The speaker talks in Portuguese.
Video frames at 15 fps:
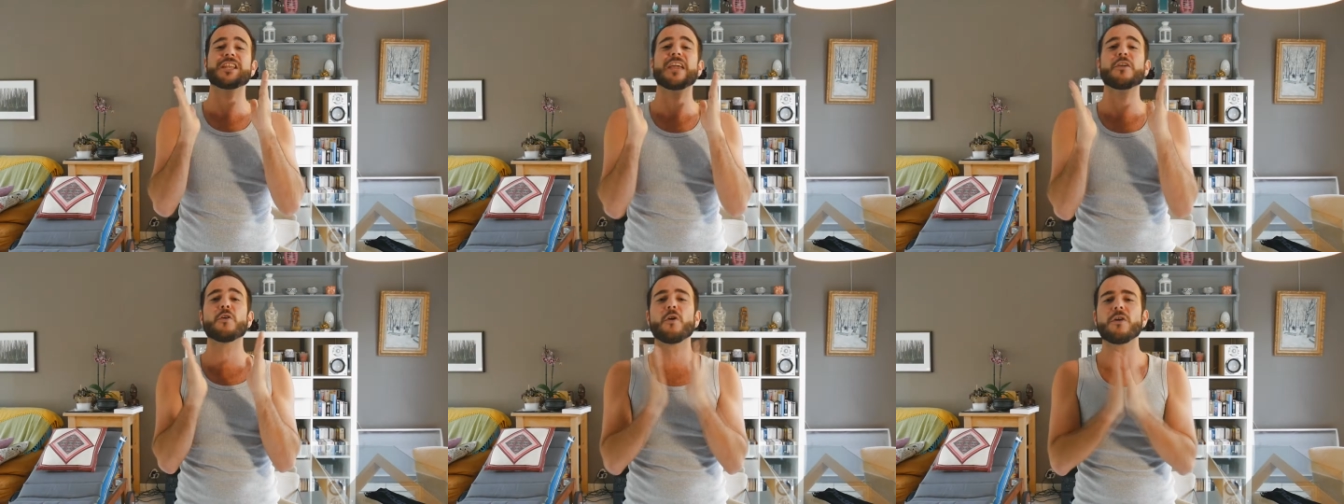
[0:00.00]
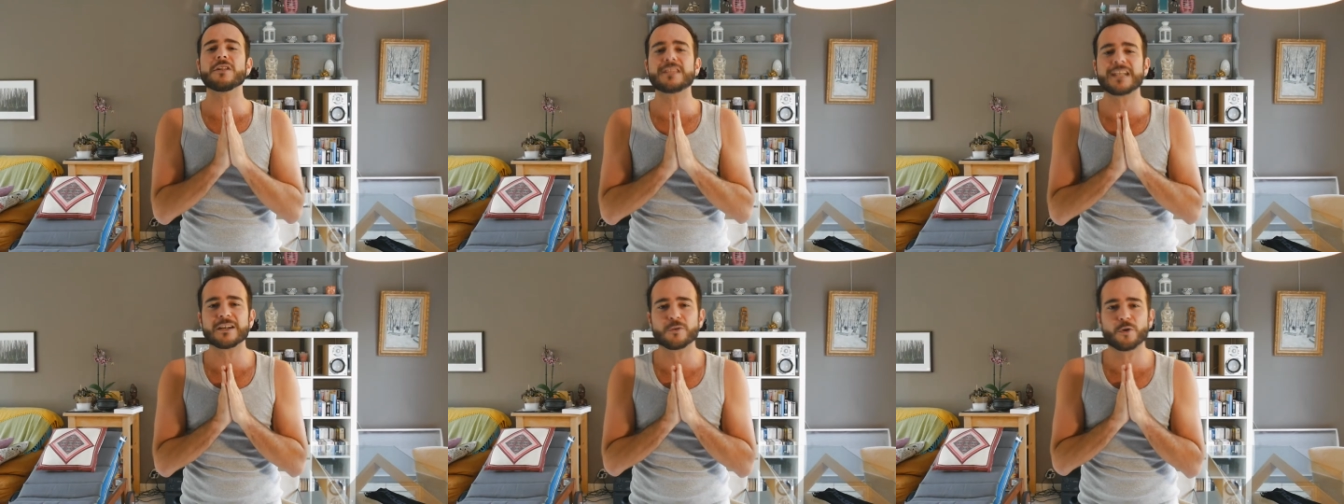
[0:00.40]
Tem
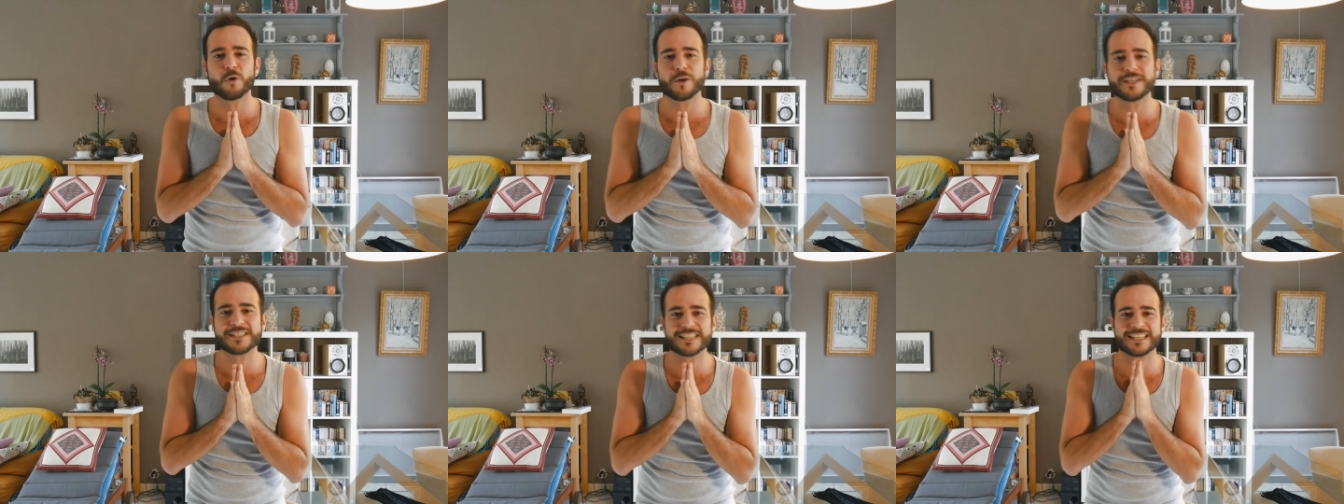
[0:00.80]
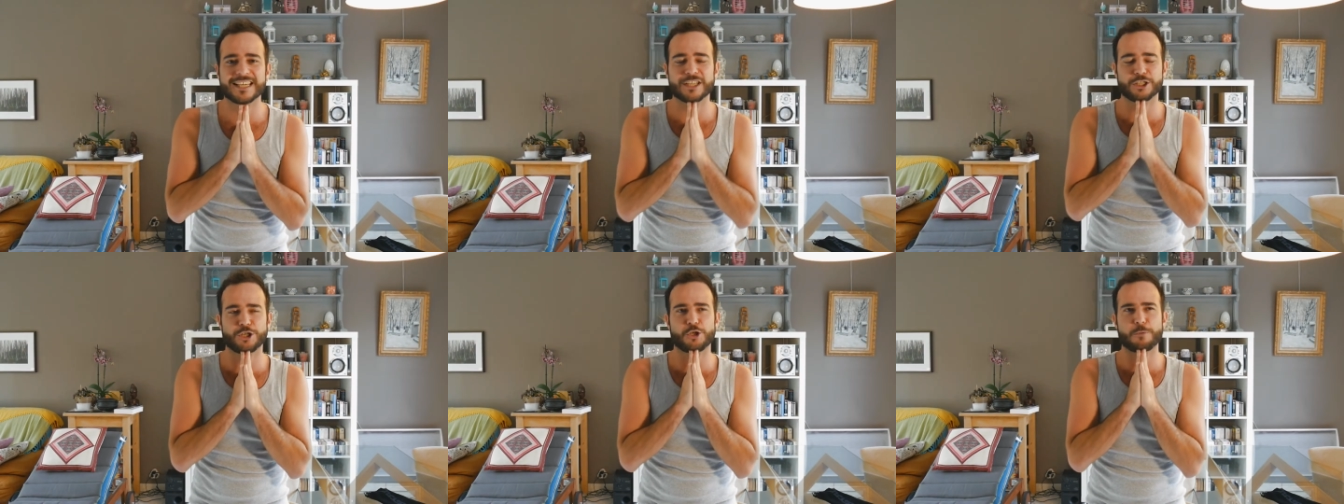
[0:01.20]
outra coisa que
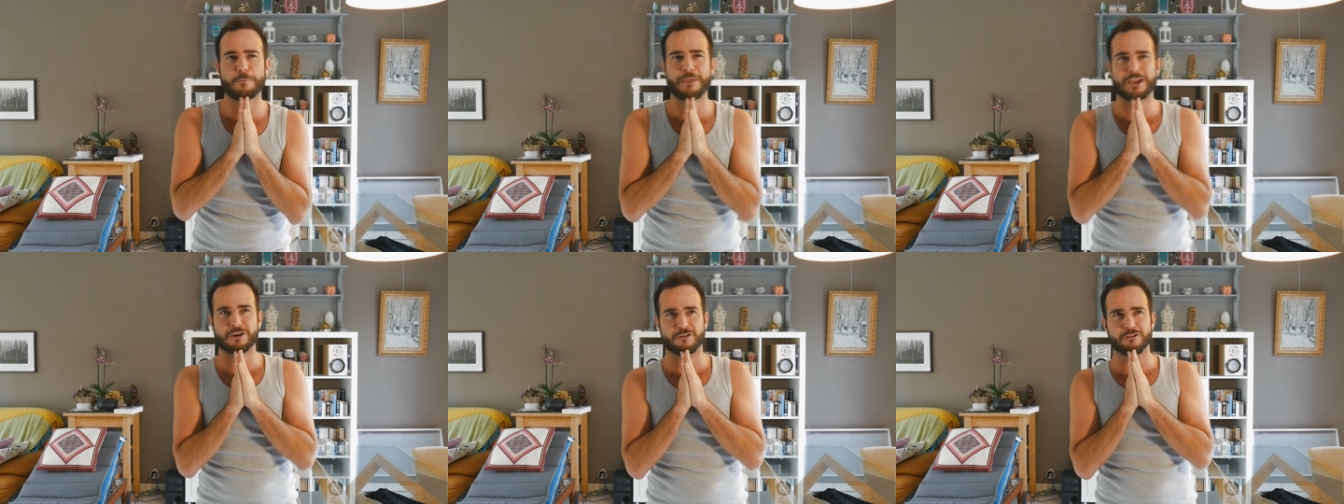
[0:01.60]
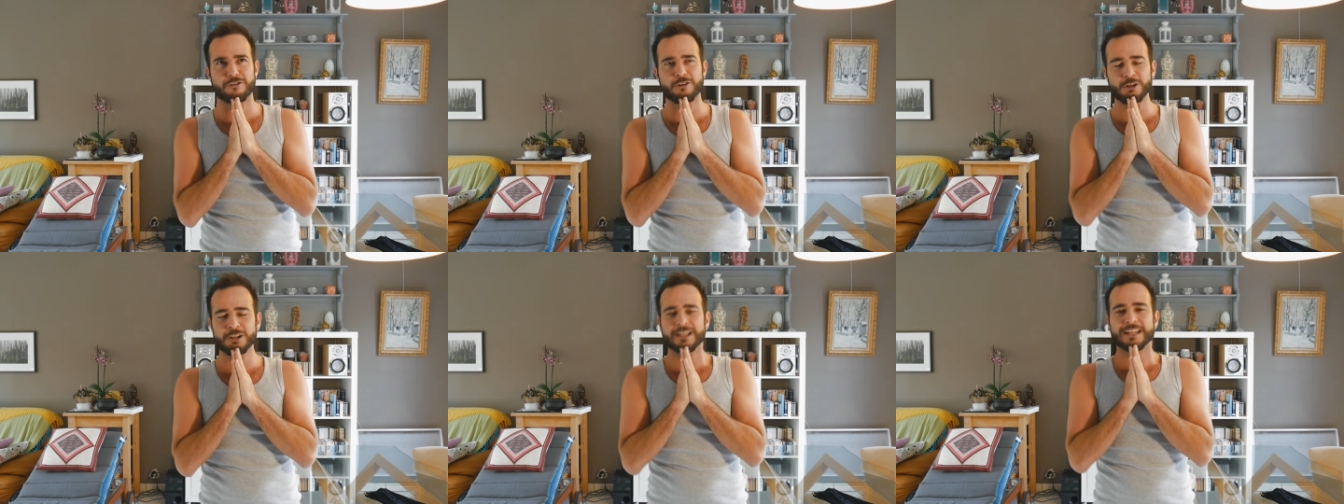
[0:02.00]
a gente
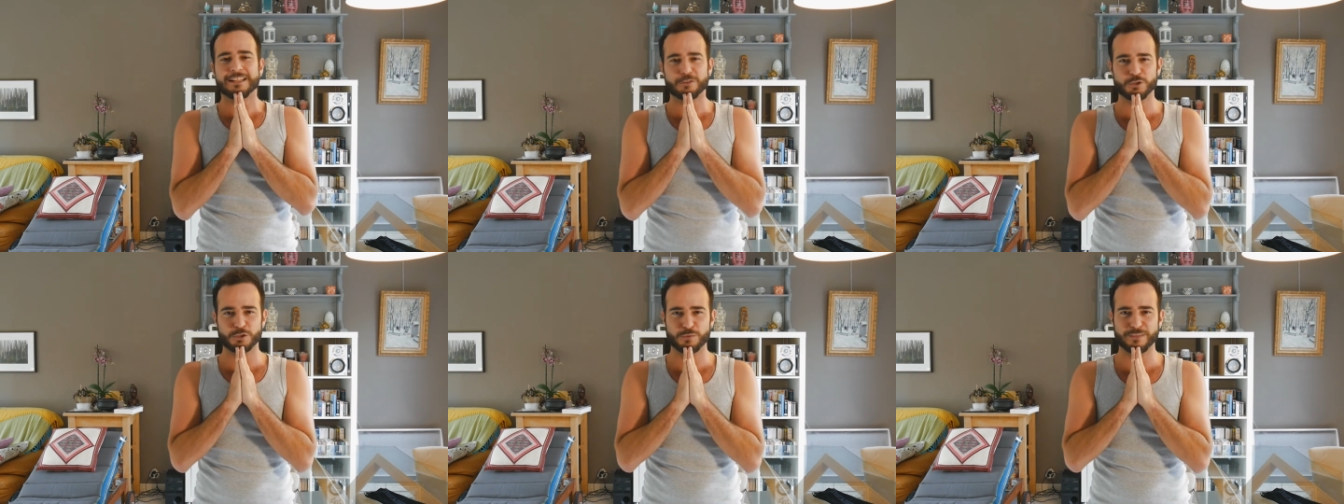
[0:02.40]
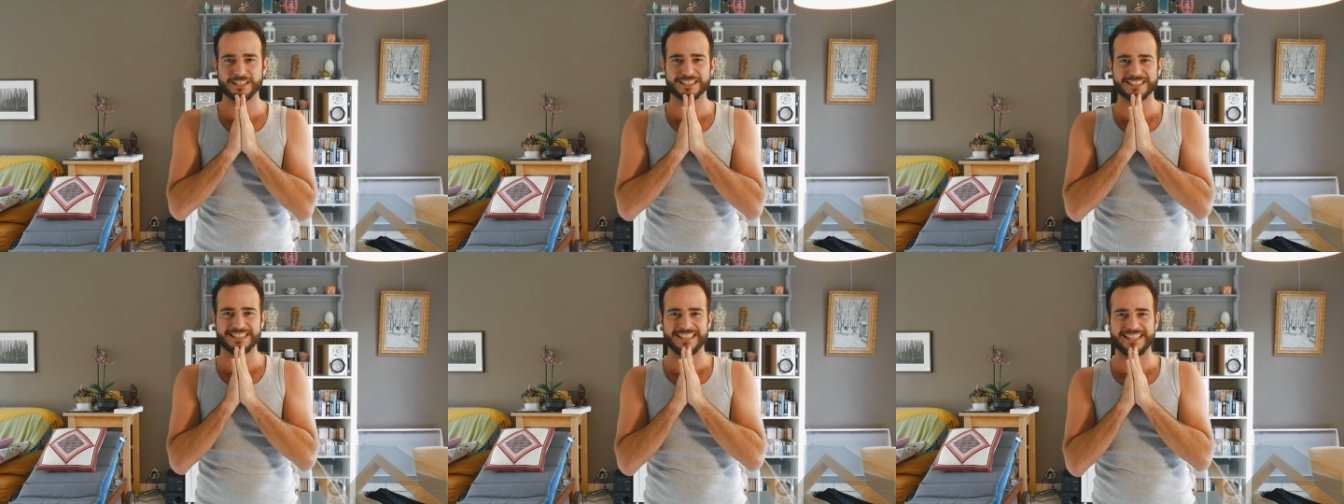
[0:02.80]
pegou dos
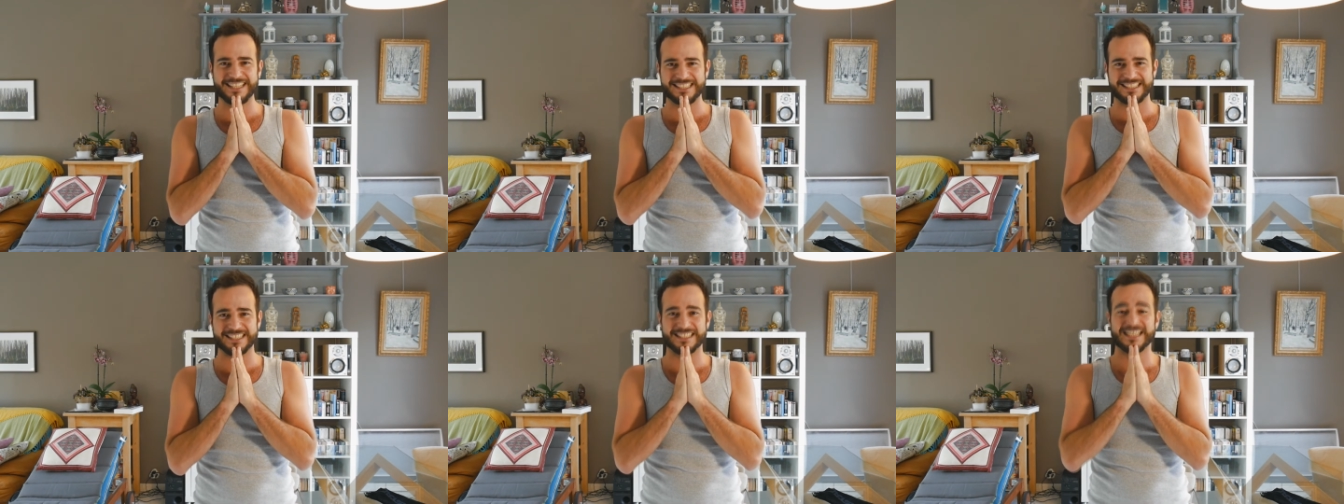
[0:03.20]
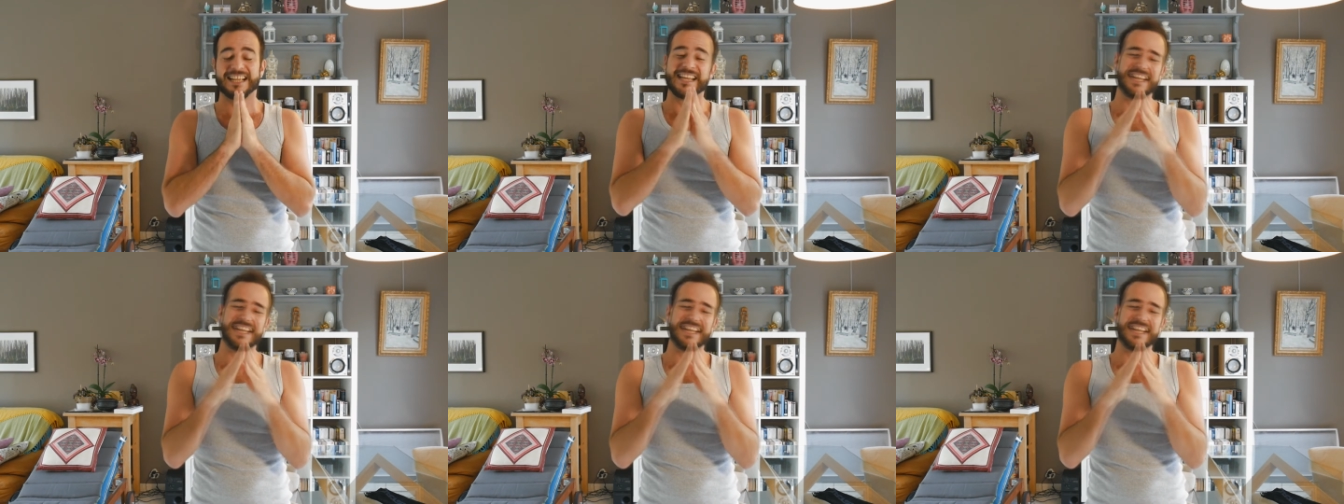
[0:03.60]
franceses